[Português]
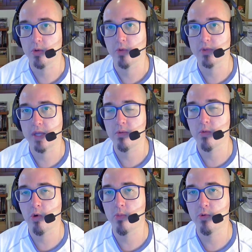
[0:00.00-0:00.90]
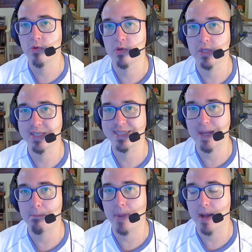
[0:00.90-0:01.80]
não tenho como
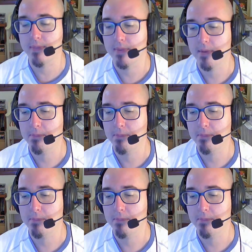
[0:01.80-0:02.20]
escapar.